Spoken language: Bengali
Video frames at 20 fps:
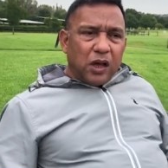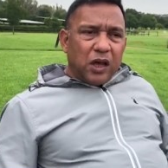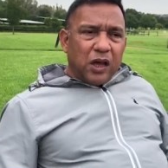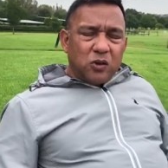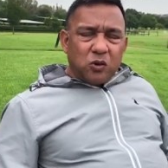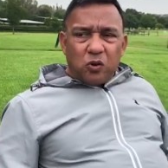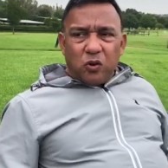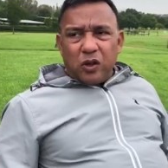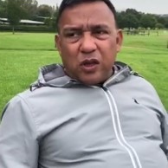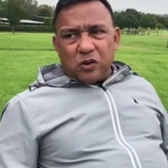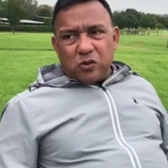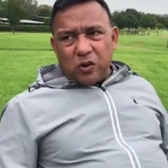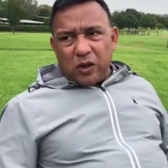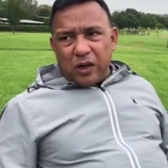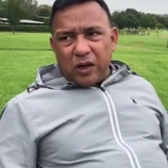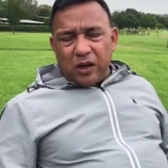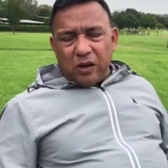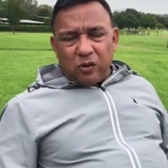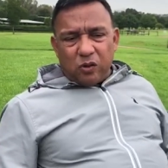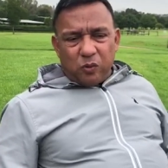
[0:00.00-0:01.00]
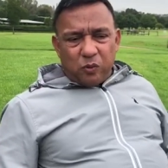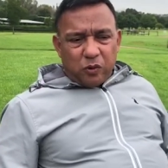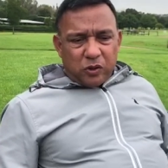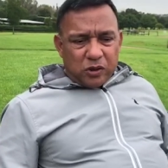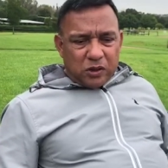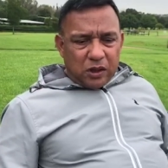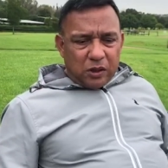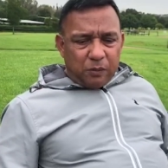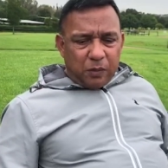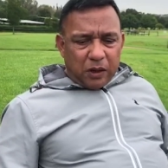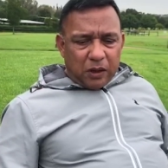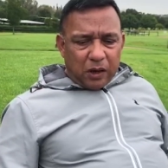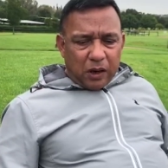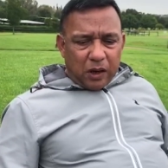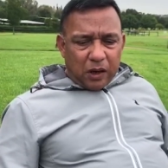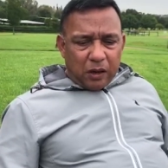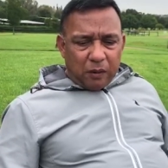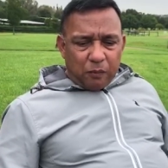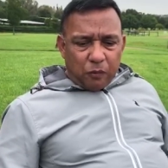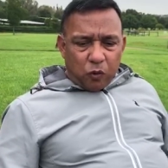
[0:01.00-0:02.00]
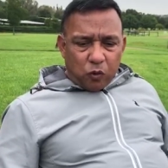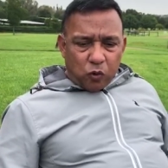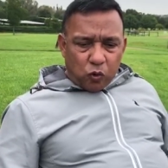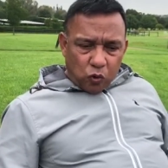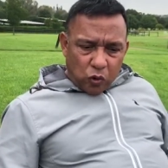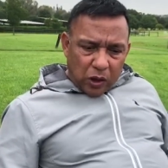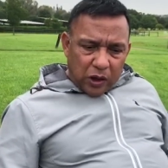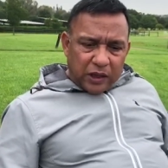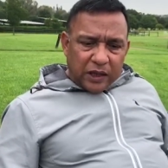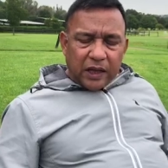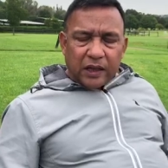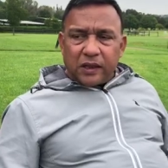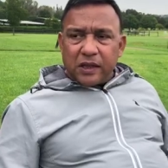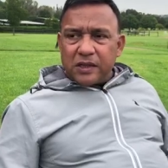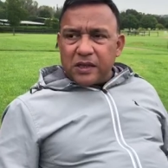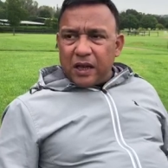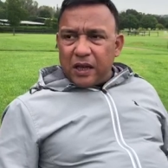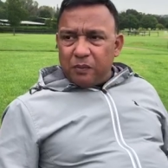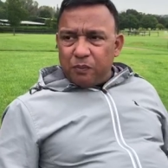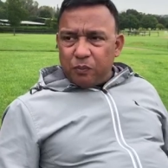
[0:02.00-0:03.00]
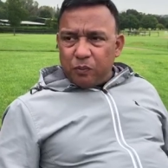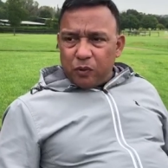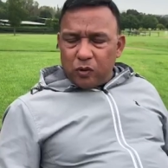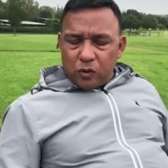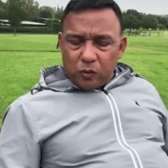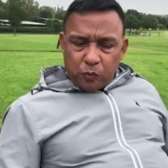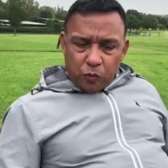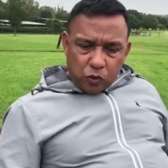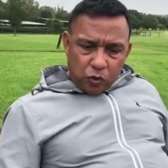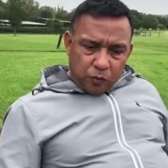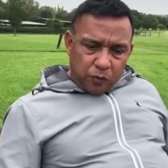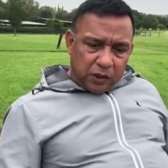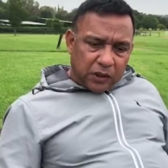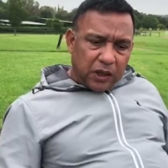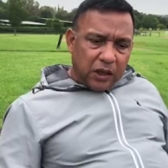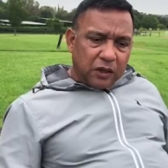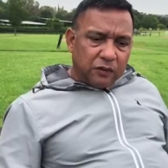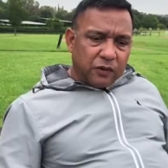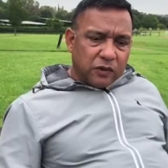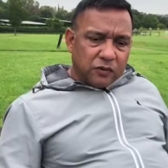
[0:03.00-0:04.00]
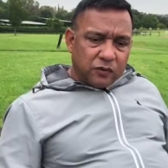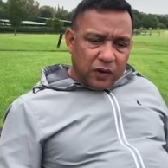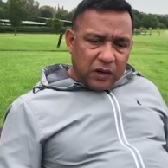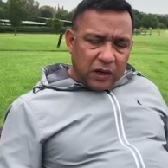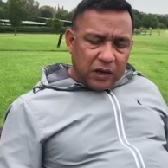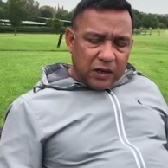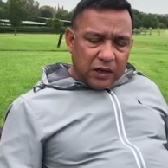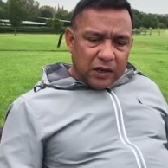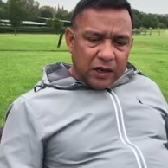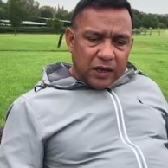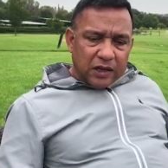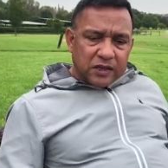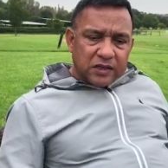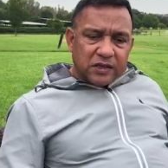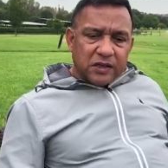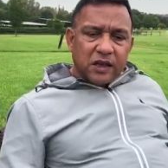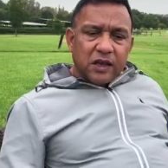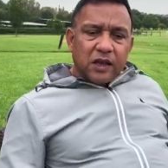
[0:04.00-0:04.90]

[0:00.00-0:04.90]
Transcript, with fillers: এই জন্যই আসলে এরকম হচ্ছে বাট ও টোটালি খেলতে চায় প্রথম থেকে ই ওয়াজ ভেরি ইন্টেন্স